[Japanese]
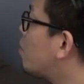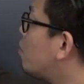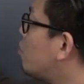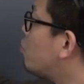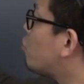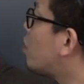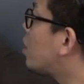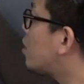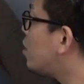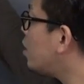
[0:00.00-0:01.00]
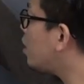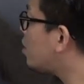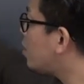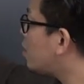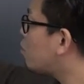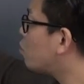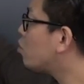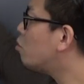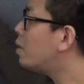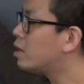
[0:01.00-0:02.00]
胞の内側に常に常に取
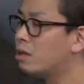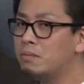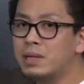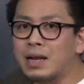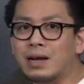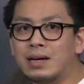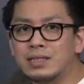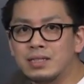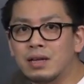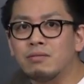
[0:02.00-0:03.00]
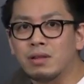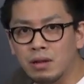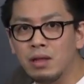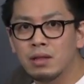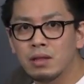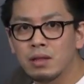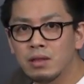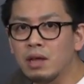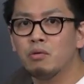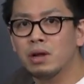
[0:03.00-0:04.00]
り込まれてるみたいな感じになるんでね。
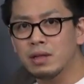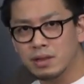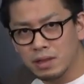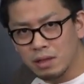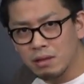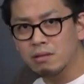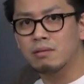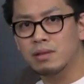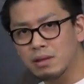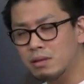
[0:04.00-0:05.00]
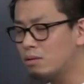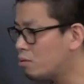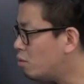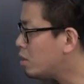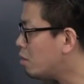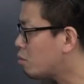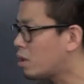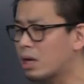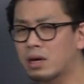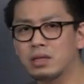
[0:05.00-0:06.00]
でこれがずっとずっと動いてると
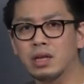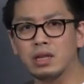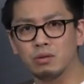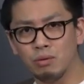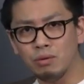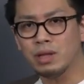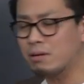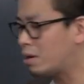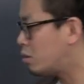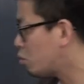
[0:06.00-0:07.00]
結果的にどうなるか